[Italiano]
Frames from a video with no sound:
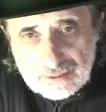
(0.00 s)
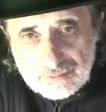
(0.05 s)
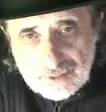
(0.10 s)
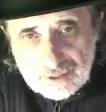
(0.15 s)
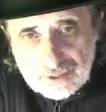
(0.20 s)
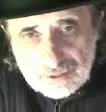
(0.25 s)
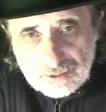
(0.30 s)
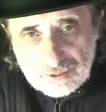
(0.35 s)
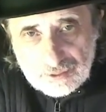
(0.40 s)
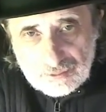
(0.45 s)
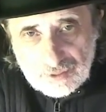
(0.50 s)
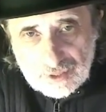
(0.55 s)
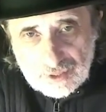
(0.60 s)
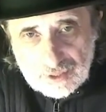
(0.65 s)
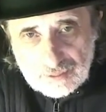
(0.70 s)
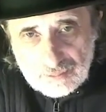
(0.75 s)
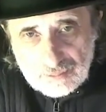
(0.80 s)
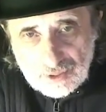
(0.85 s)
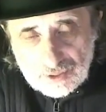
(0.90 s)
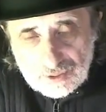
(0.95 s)
vengono in
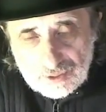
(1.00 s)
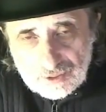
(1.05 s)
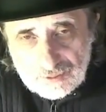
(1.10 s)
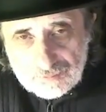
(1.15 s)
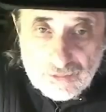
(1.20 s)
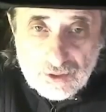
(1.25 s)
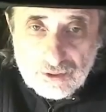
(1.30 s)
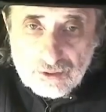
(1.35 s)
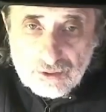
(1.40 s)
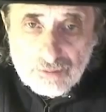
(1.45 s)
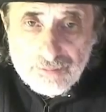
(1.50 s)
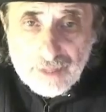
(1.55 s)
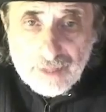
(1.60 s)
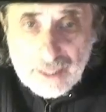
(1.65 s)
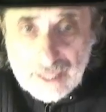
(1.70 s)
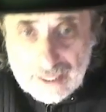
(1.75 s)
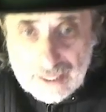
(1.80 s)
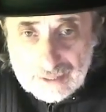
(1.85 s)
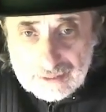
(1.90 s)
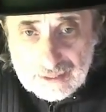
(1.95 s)
qualche modo
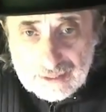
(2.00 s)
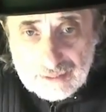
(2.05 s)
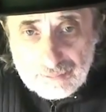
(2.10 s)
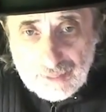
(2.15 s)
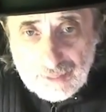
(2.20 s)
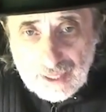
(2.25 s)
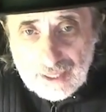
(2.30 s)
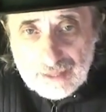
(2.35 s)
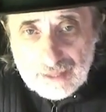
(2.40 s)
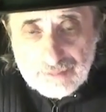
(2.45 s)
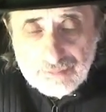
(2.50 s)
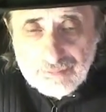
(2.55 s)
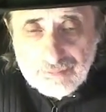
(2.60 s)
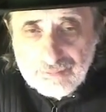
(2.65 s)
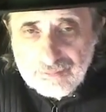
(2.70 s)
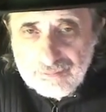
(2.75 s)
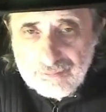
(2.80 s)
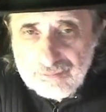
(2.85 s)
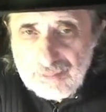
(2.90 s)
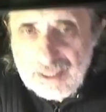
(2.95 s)
superate, ma,
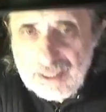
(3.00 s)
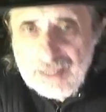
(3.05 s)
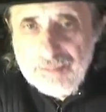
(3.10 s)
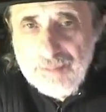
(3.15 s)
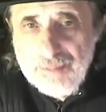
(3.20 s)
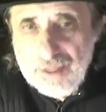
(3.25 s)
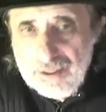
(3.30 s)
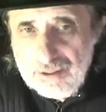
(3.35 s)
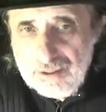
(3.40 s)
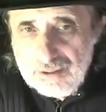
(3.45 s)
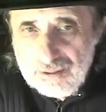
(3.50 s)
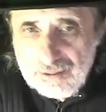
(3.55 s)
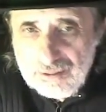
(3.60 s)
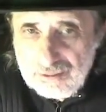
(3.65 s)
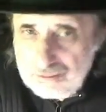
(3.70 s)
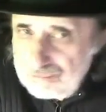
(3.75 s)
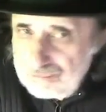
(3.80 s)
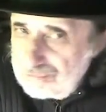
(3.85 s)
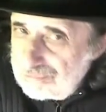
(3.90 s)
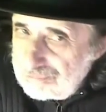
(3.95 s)
ma
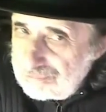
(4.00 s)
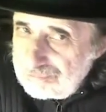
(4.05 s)
spesso